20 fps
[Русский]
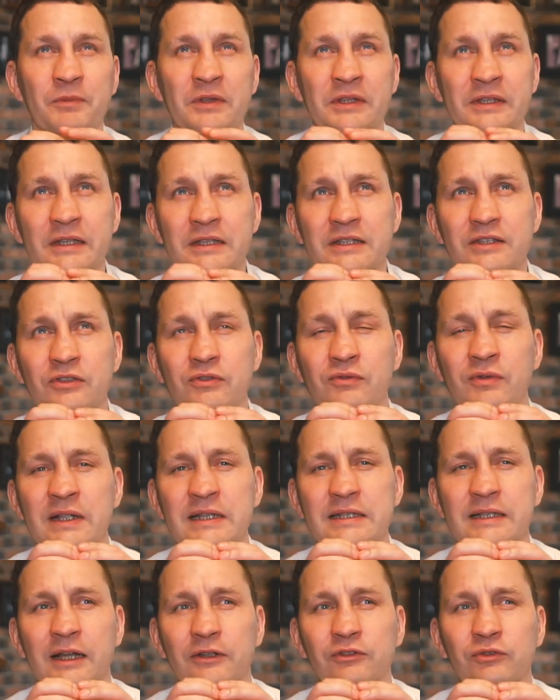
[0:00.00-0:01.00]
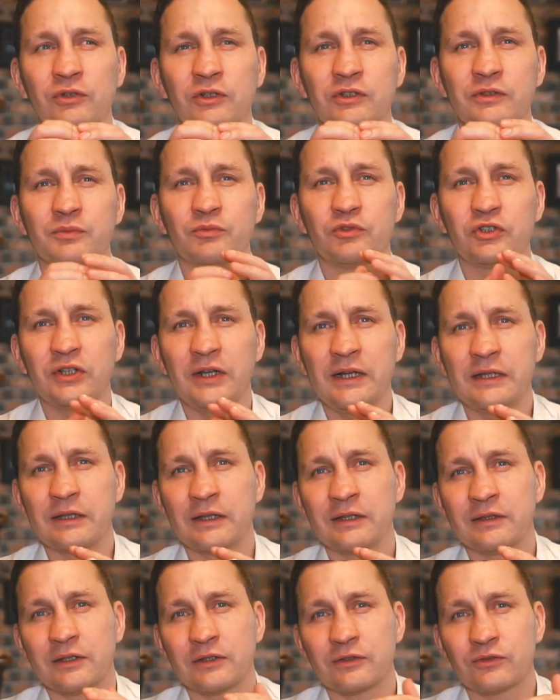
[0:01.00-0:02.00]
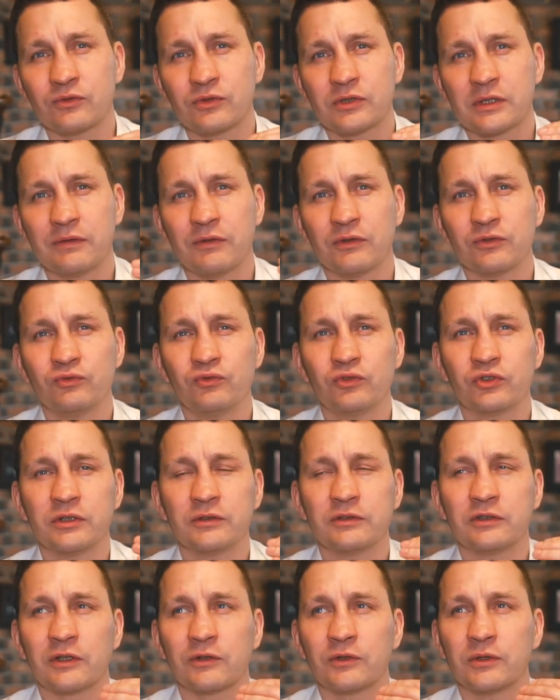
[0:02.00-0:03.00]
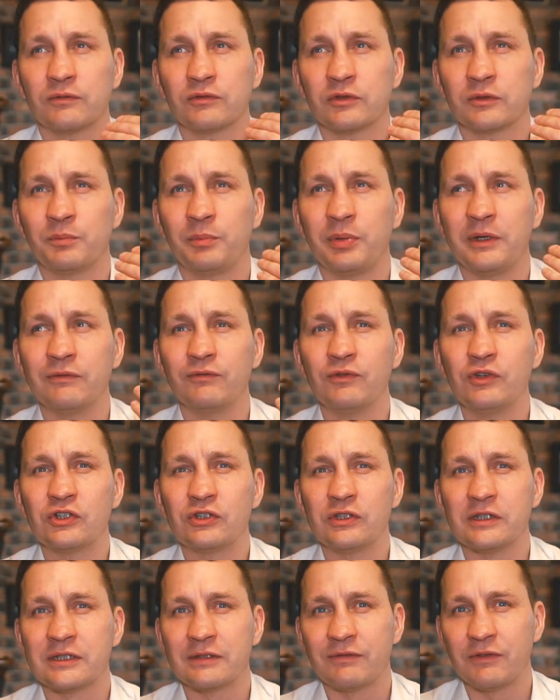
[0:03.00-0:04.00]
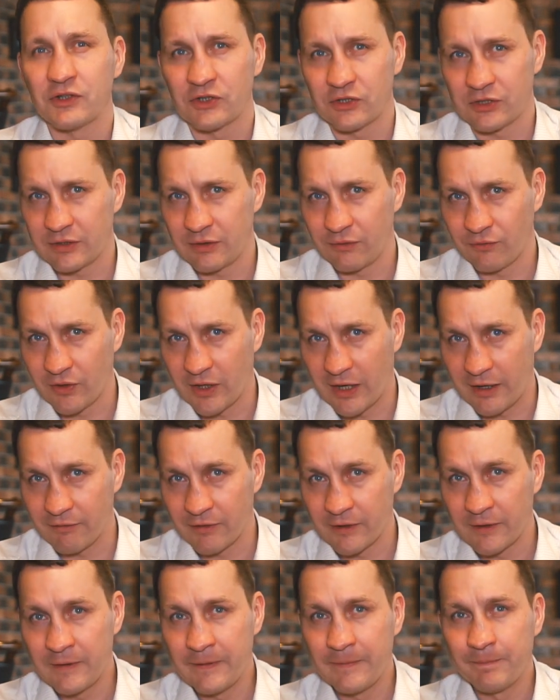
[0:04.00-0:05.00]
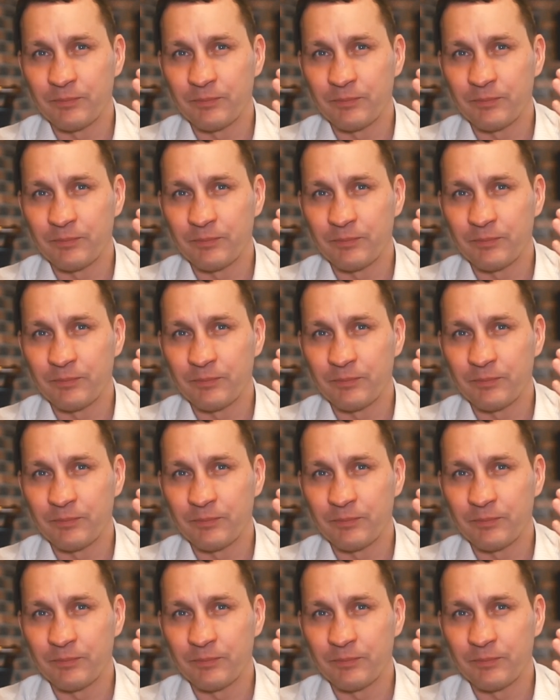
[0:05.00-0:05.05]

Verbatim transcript: Единственный нюанс, который смущает, это отсутствие нужной такой вот привычной свежести в каве.